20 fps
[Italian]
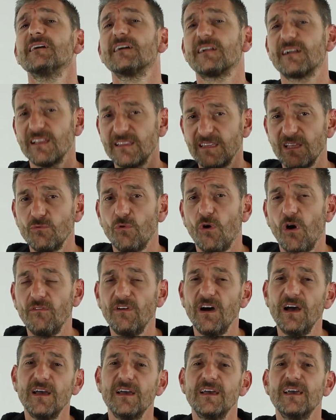rete
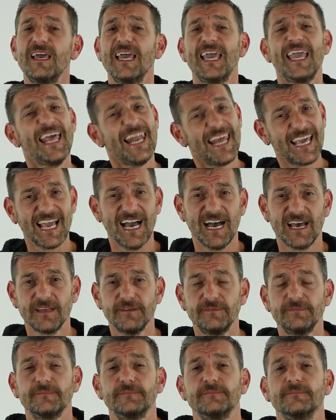nuova e le
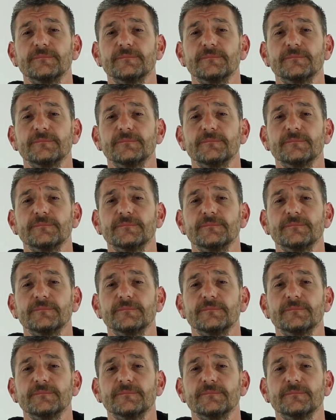legare.